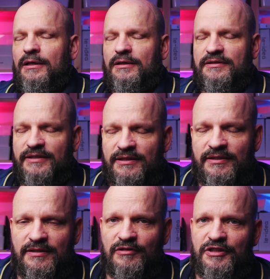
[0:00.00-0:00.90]
Sie ist
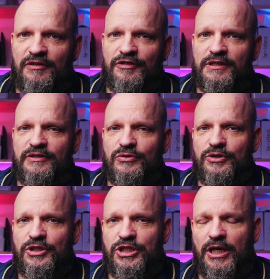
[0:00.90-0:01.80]
jetzt auf jeden Fall zu
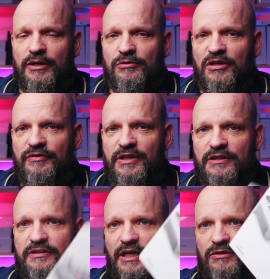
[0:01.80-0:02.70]
DJI
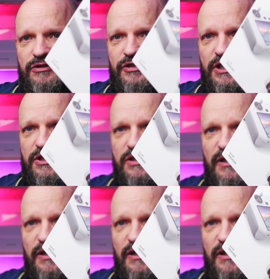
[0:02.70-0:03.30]
unterwegs, Care Refresh ist